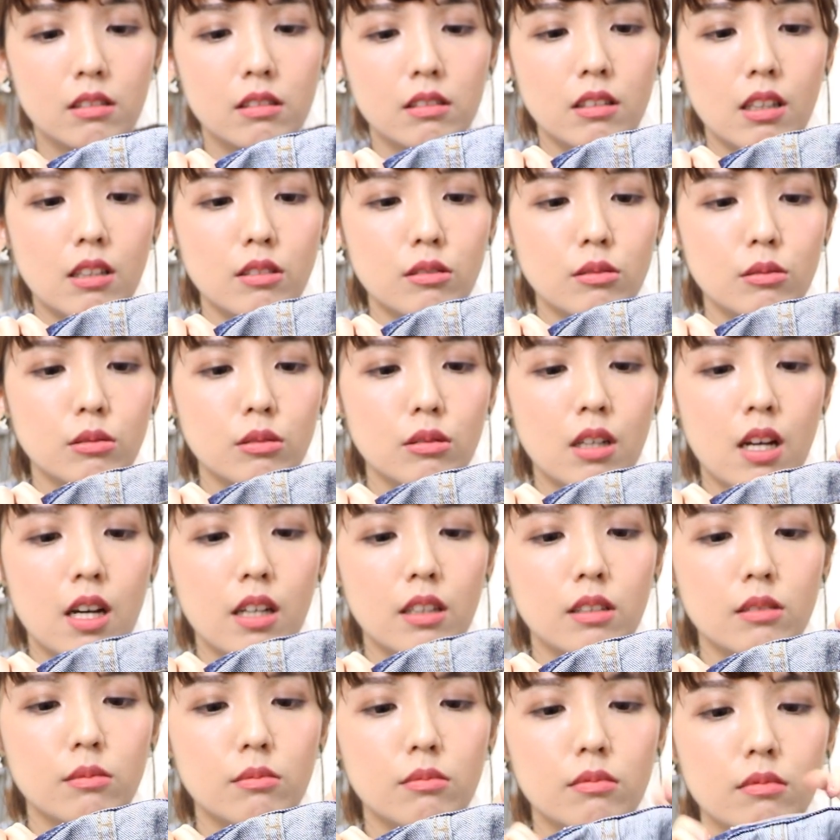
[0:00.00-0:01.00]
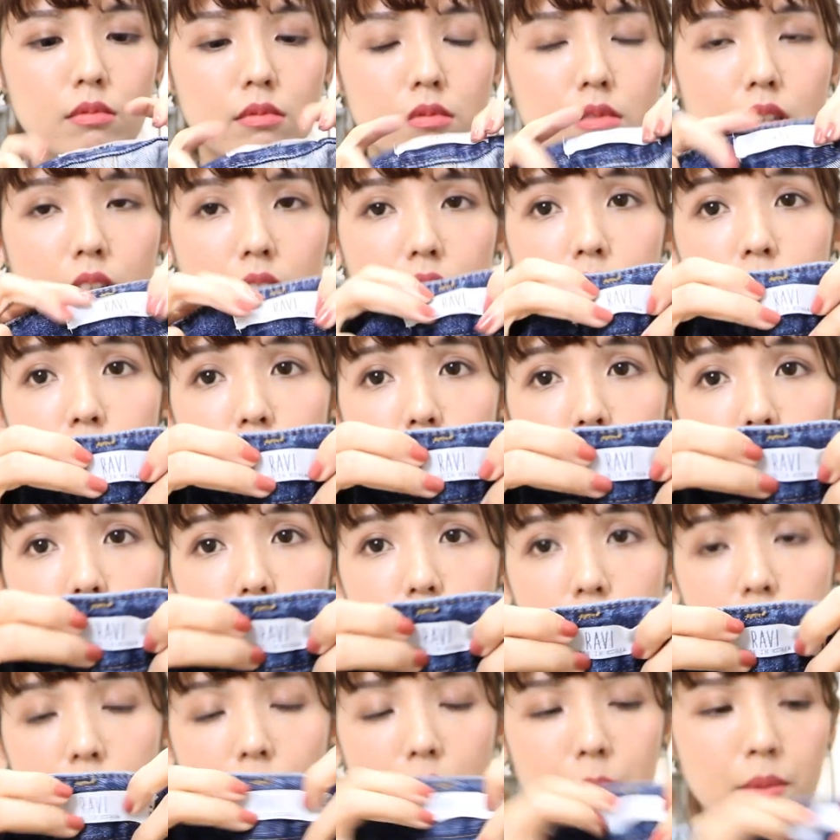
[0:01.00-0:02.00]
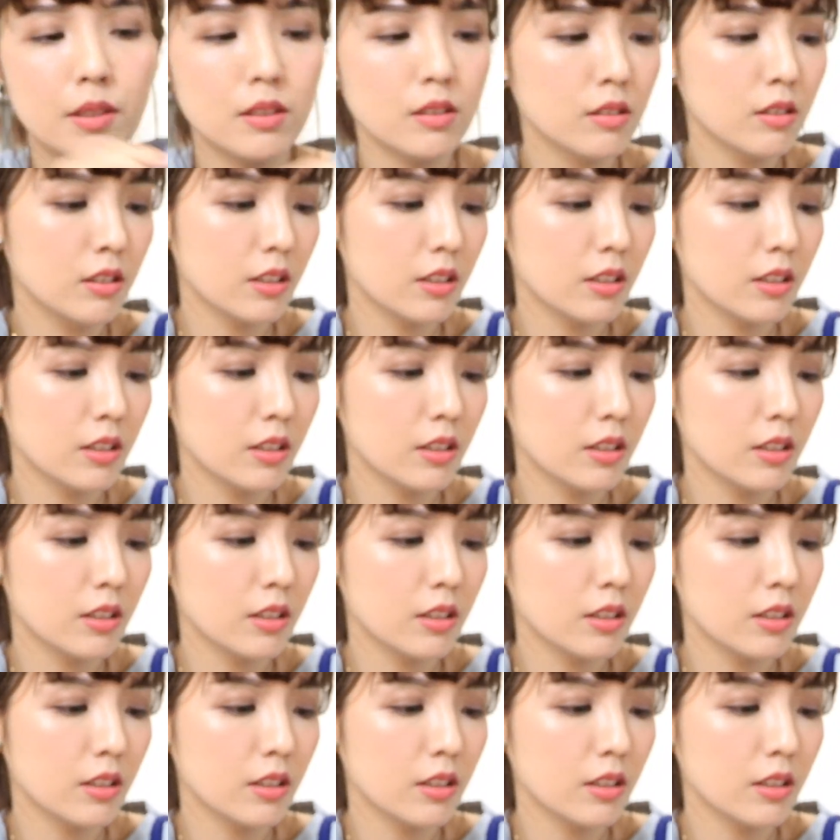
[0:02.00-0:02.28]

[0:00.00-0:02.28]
但是它它的上面是